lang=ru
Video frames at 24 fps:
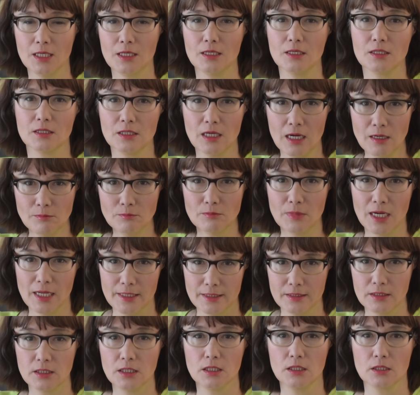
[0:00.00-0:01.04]
И там
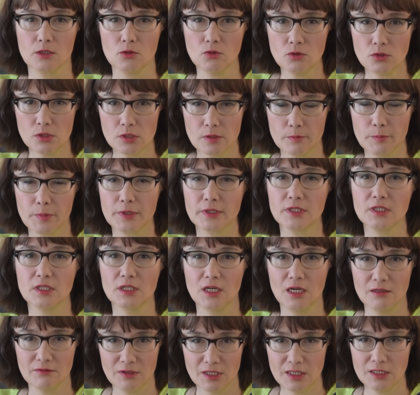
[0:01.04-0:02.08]
маленькая Росса
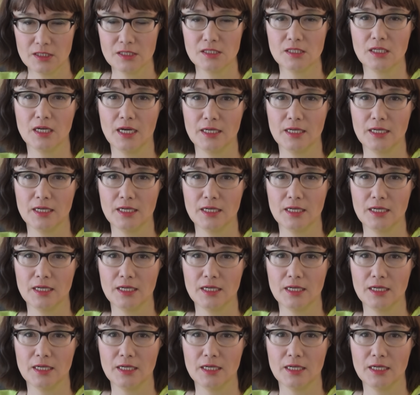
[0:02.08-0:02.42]
практиковалась